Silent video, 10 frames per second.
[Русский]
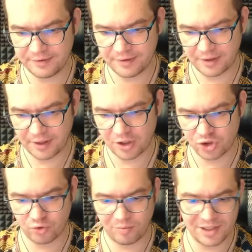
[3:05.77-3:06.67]

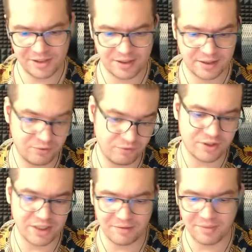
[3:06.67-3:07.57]
Хорошо, бандитка. Ну, в
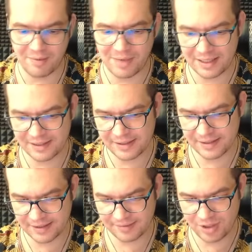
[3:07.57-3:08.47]
целом нормально здесь
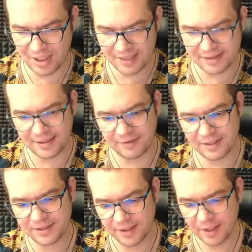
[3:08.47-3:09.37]
разменяется.
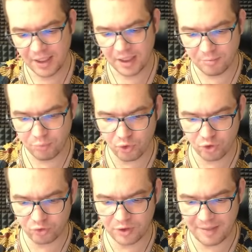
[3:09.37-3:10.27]
Давайте бур
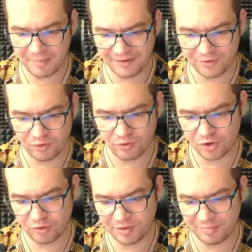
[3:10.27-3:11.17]
туда. Правда, у него
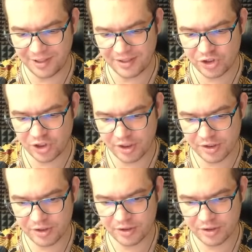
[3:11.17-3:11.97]
темный принц сейчас.